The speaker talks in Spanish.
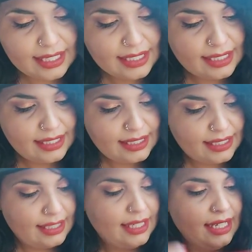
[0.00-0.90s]

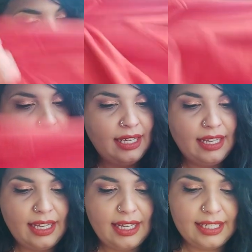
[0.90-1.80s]
es
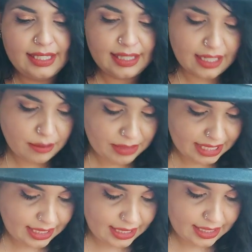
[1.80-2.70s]
esta
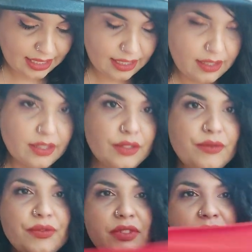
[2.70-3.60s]
camiseta
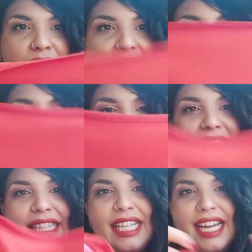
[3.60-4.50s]

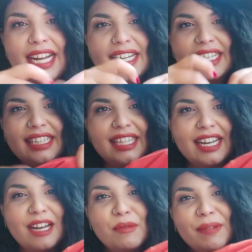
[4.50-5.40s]

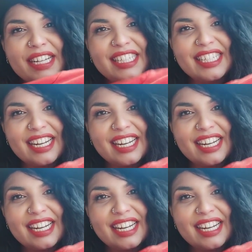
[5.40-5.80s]
naranjita, a mí me encanta el